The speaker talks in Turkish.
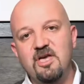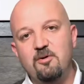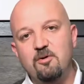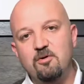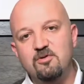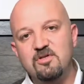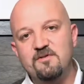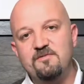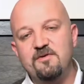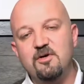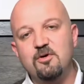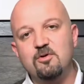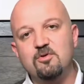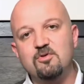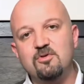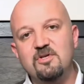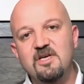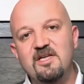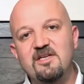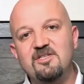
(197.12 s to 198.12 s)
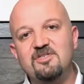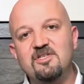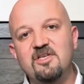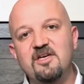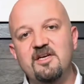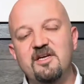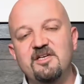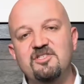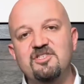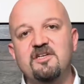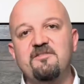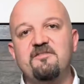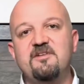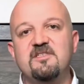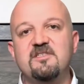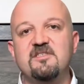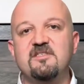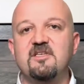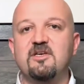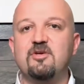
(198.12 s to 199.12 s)
özofagusun genişleyerek
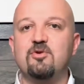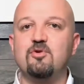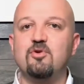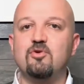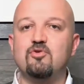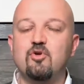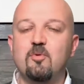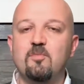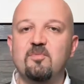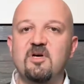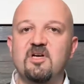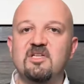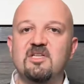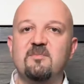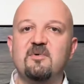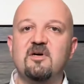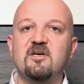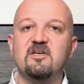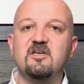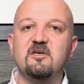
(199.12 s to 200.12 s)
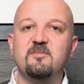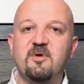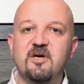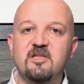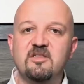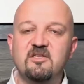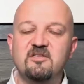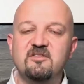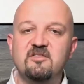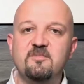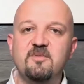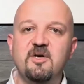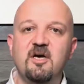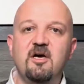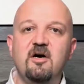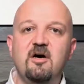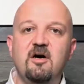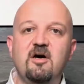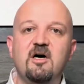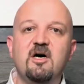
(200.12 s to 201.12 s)
çevresindeki o toplar damarları patlatıp
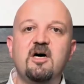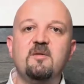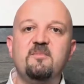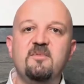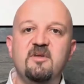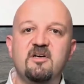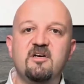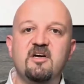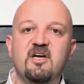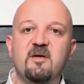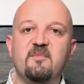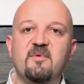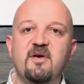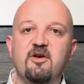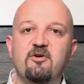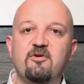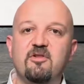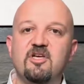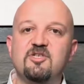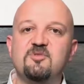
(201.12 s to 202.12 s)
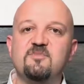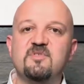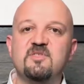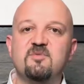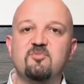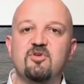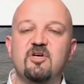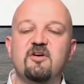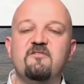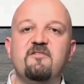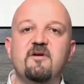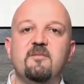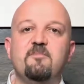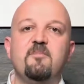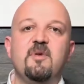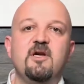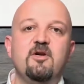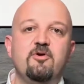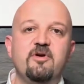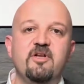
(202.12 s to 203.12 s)
ağır bir kanamaya yol açması. Buna
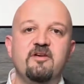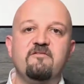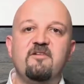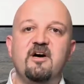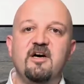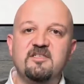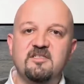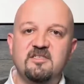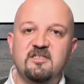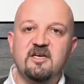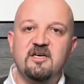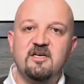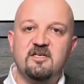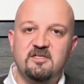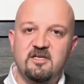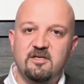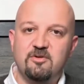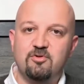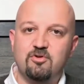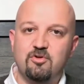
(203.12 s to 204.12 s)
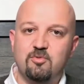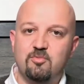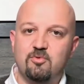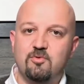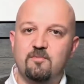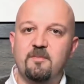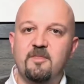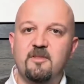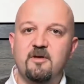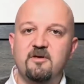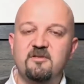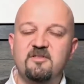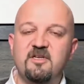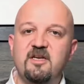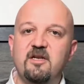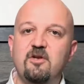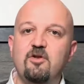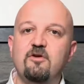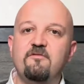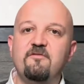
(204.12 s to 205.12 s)
Mallory-Weiss sendromu e,
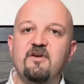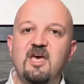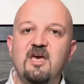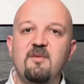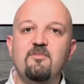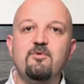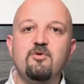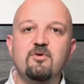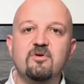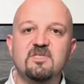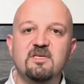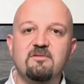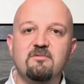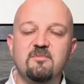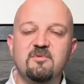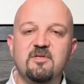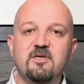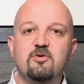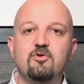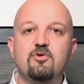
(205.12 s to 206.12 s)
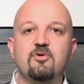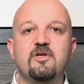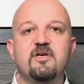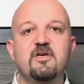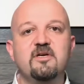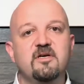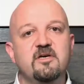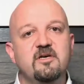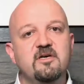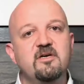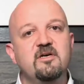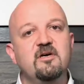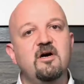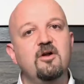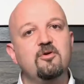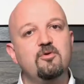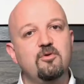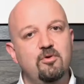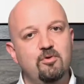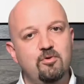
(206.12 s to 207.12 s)
deniliyor ve en büyük sebebi de kronik e,
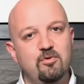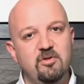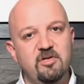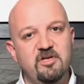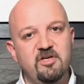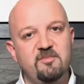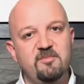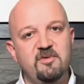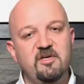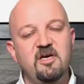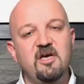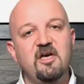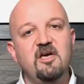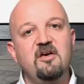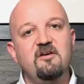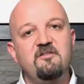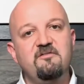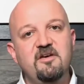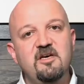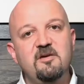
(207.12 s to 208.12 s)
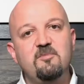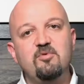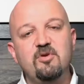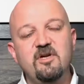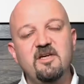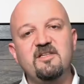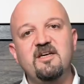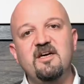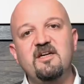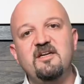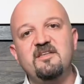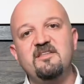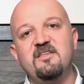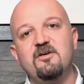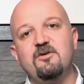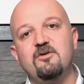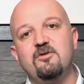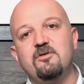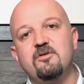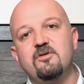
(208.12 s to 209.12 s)
alkol kullanımı ve bu nedenle de
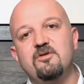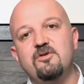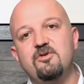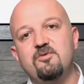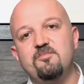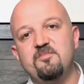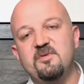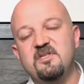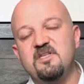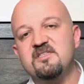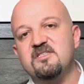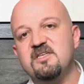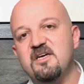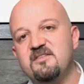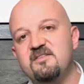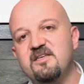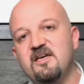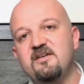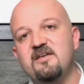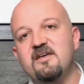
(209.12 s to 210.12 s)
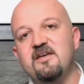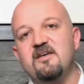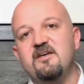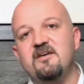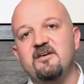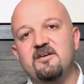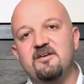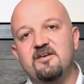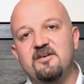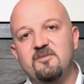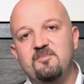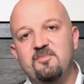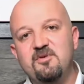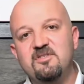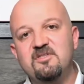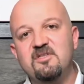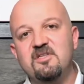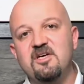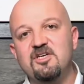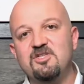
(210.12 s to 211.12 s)
e, bir de zaten e,
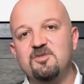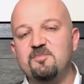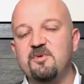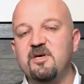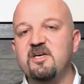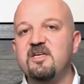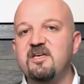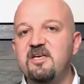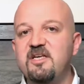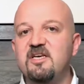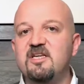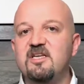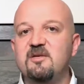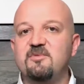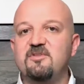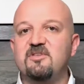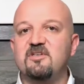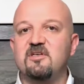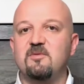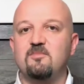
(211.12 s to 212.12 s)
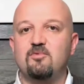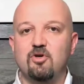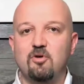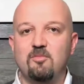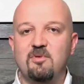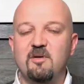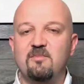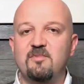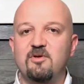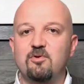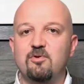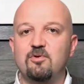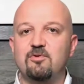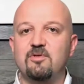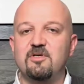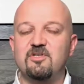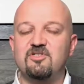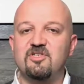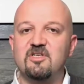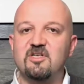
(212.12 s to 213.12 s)
pıhtılaşmayla ilgili bir takım problemleri
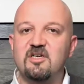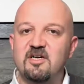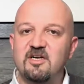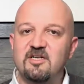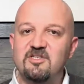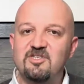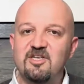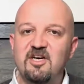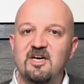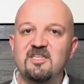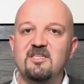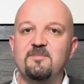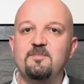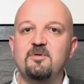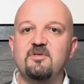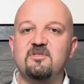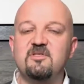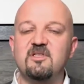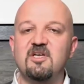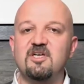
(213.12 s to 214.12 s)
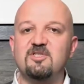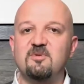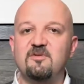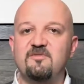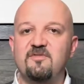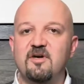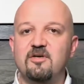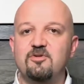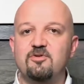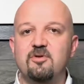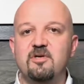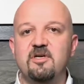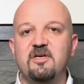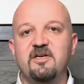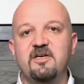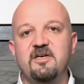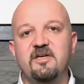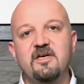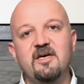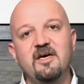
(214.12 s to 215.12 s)
olduğu için karaciğerde pıhtılaşma
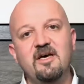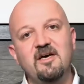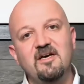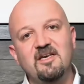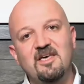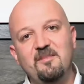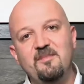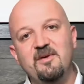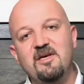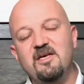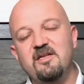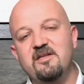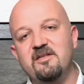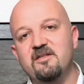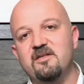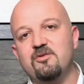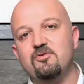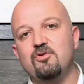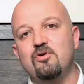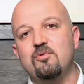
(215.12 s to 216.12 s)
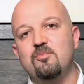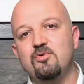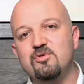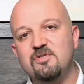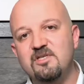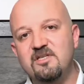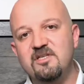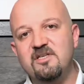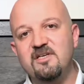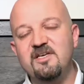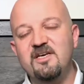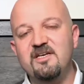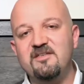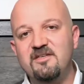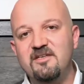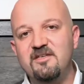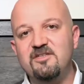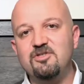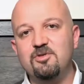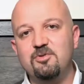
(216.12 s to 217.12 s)
faktörlerini kemik iliği de trombositleri
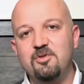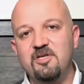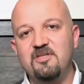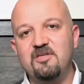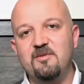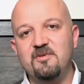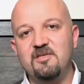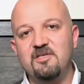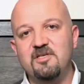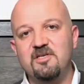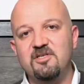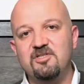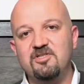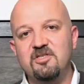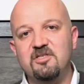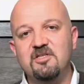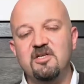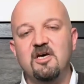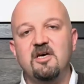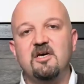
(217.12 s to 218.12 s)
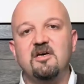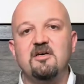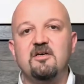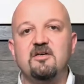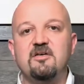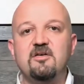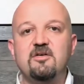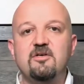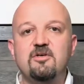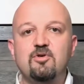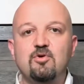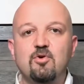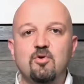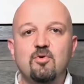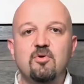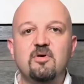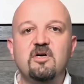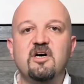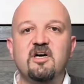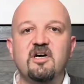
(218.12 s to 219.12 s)
yeterince üretemediği için e,
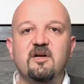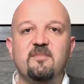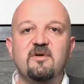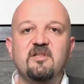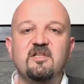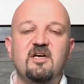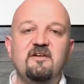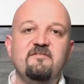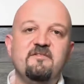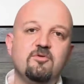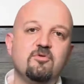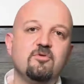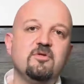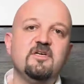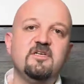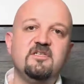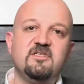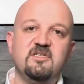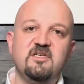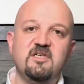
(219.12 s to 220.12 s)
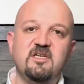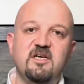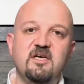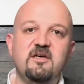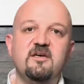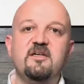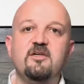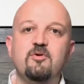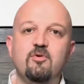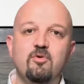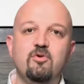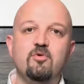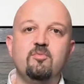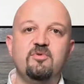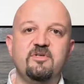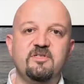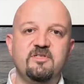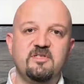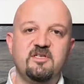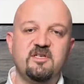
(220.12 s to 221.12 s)
yoğun kanamalar ve dolayısıyla hani
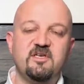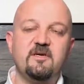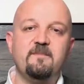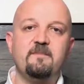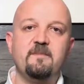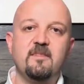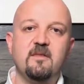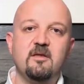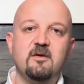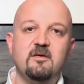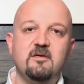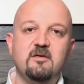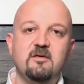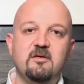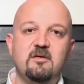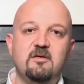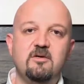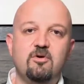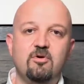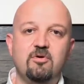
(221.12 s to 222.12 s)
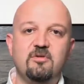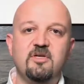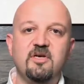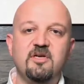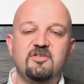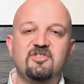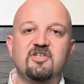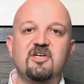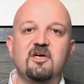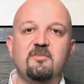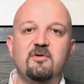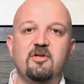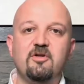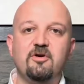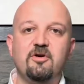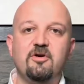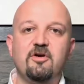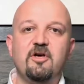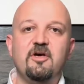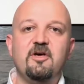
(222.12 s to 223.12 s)
ölüm riski e, ortaya
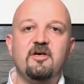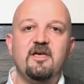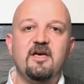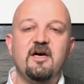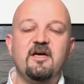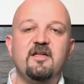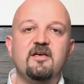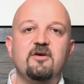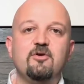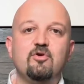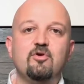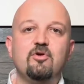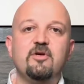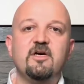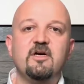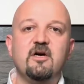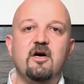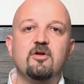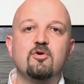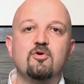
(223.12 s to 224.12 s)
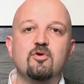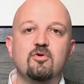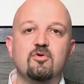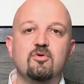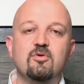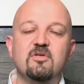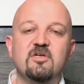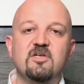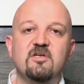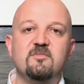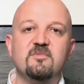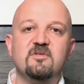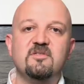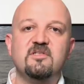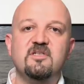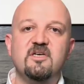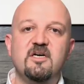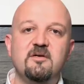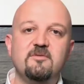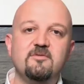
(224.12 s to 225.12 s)
çıkabiliyor. Yani kronik alkol
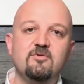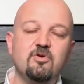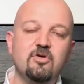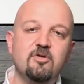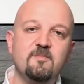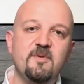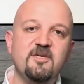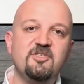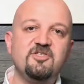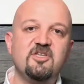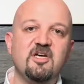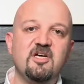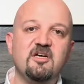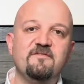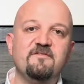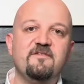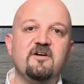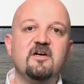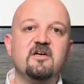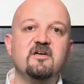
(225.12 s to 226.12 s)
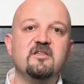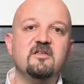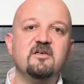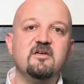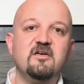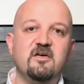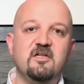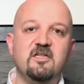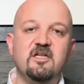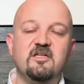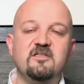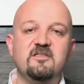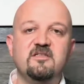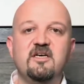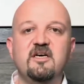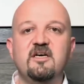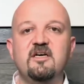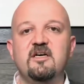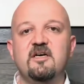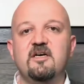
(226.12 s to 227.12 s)
kullanımında 4-5 tane farklı
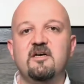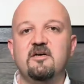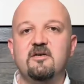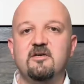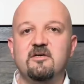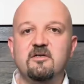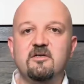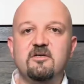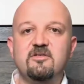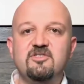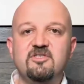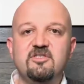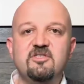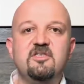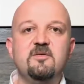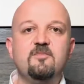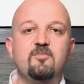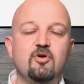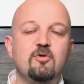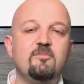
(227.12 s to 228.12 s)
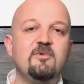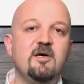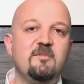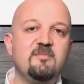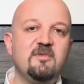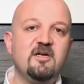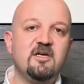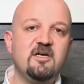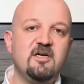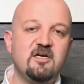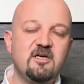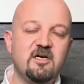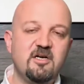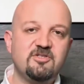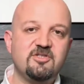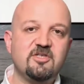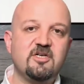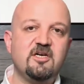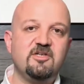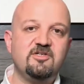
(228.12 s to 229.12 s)
alanda e, ciddi problemlerle
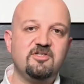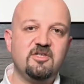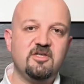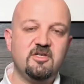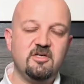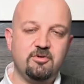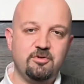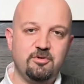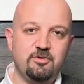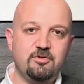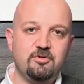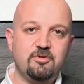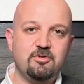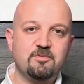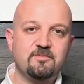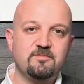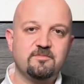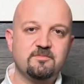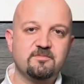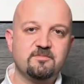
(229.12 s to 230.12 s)
karşı karşıya kalıyoruz.